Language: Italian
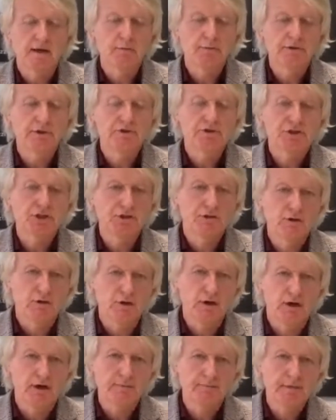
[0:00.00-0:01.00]
Quindi ci
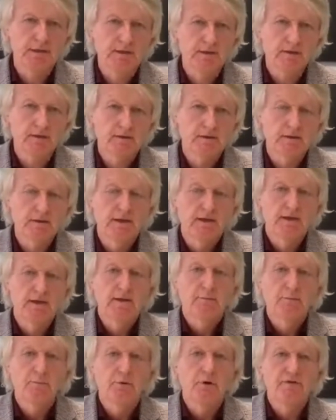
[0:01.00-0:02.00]
dormi,
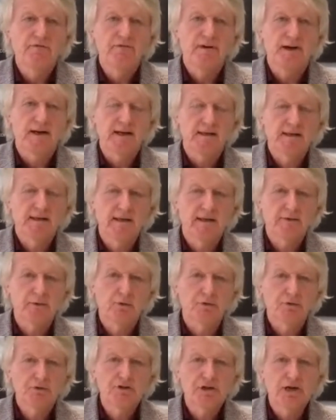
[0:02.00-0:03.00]
puoi farti la
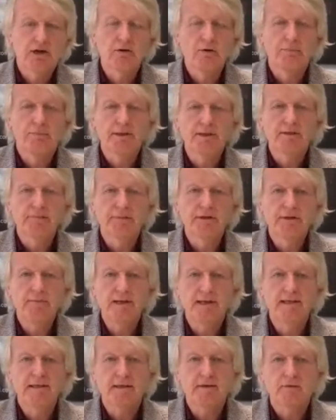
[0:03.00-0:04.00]
doccia e
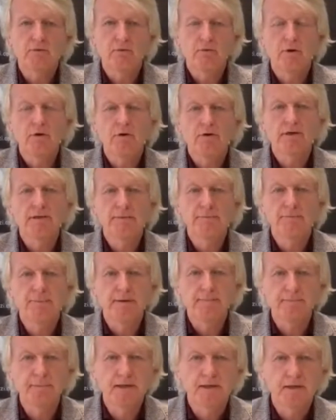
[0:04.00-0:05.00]
compatibilmente con quello che ti
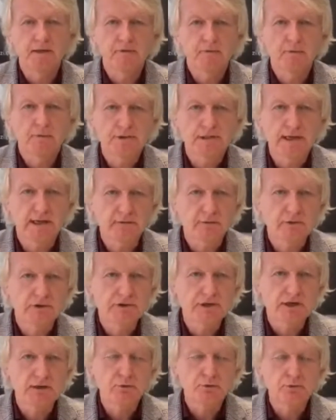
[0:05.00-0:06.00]
permette il tuo stato di
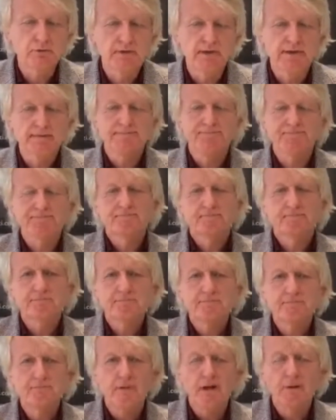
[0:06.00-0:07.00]
salute
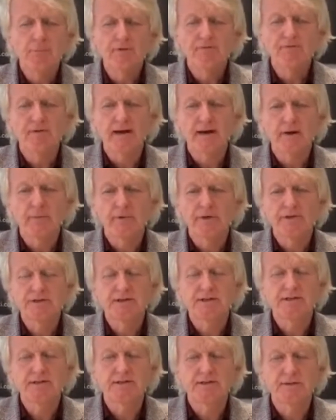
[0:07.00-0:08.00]
puoi fare
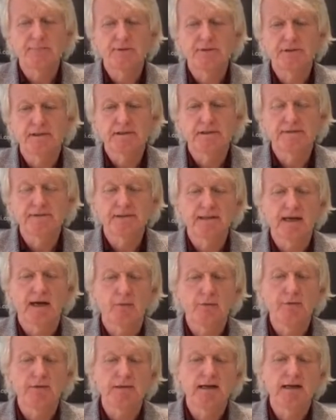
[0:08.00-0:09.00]
qualsiasi tipo di
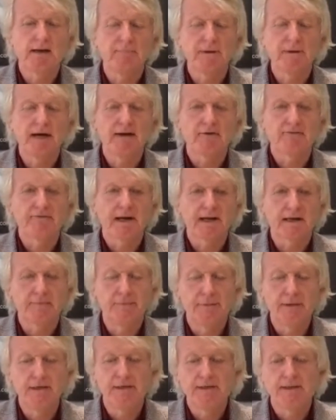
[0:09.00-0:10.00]
attività, quindi la mano fra i
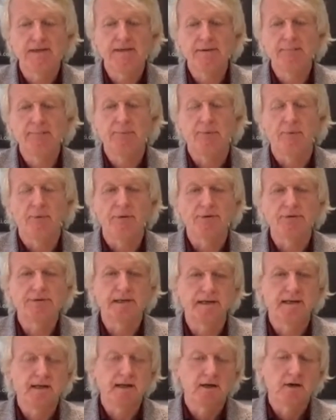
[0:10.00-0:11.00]
capelli del
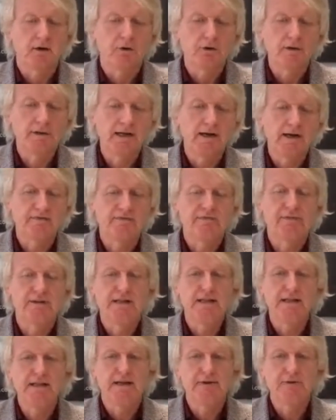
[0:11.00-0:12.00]
nipote o della
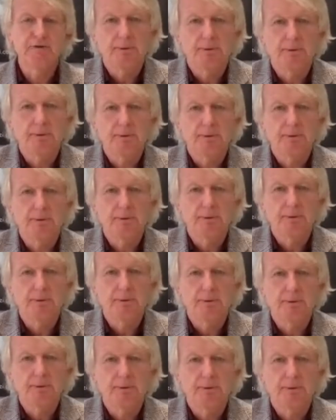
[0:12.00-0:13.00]
figlia non è un
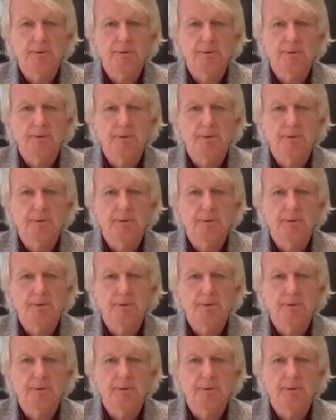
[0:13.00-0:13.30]
problema,